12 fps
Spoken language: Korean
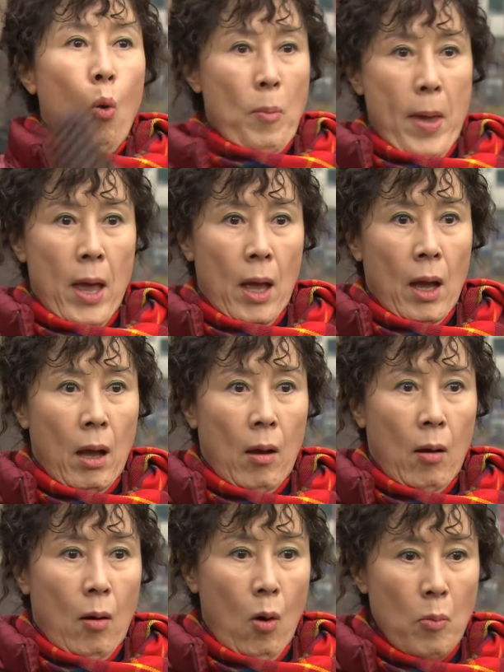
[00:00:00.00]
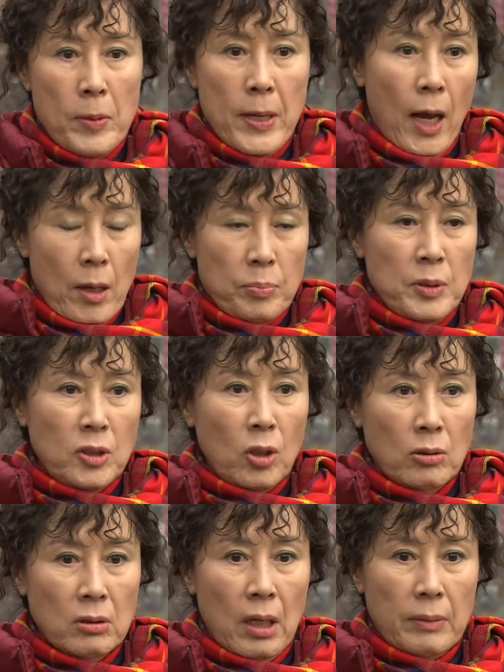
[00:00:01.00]
어메, 어메 내가
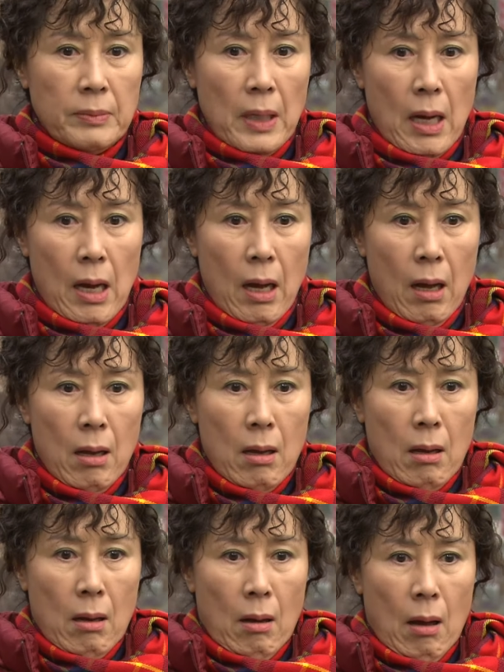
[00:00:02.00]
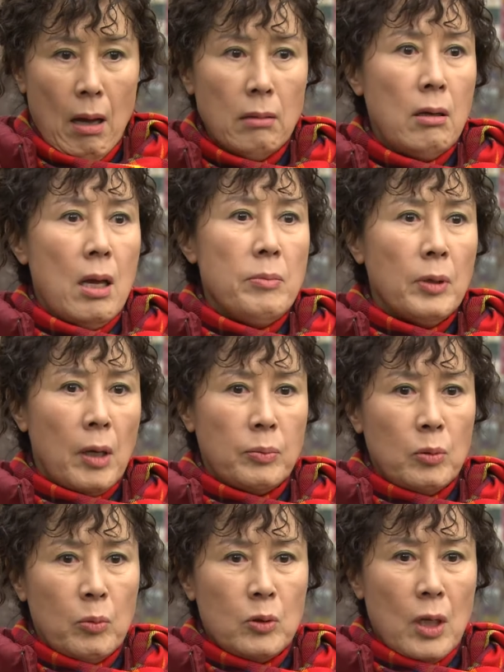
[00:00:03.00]
미쳤는 것 같다. 아니
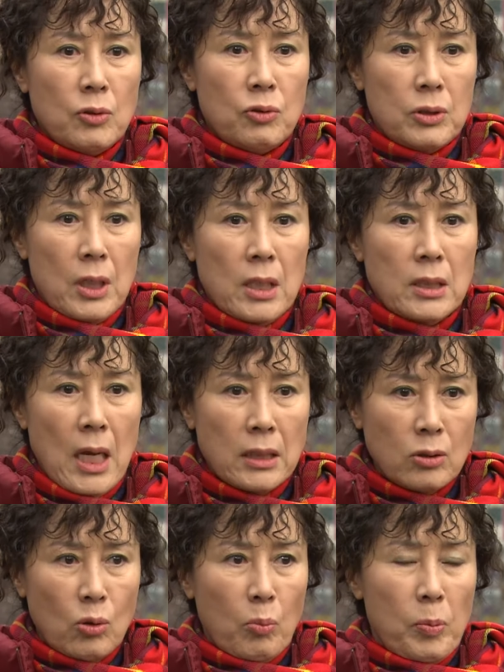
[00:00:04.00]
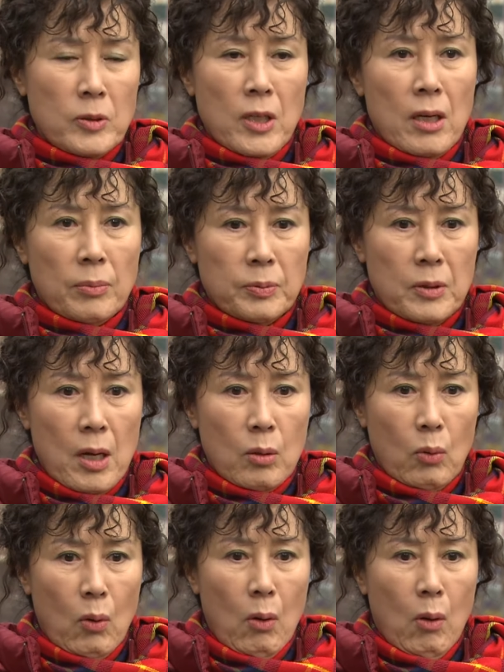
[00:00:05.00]
애미값도 못한 주제에 자식 덕볼 생각부터
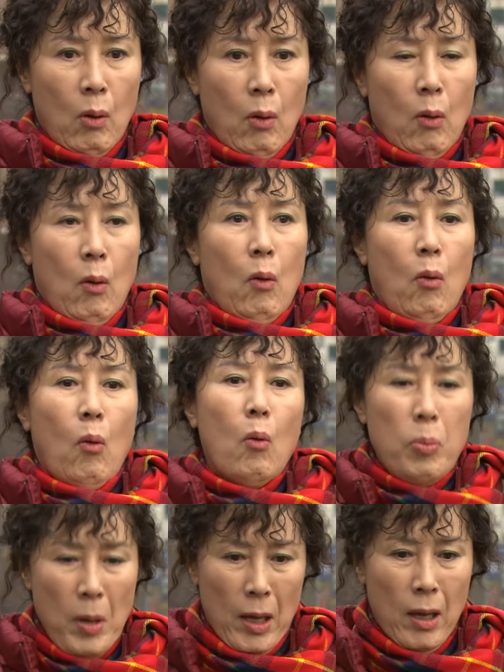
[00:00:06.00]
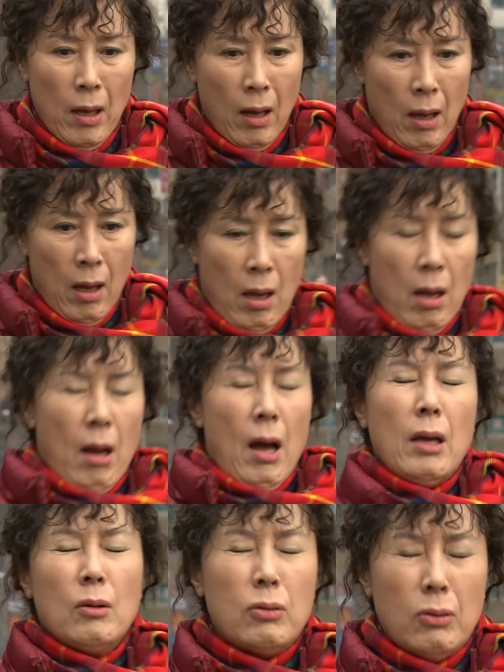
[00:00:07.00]
하고 어메
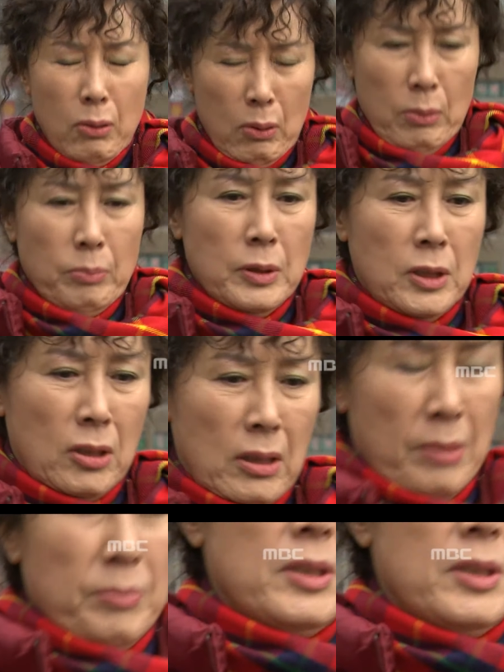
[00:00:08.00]
아이고 미쳤다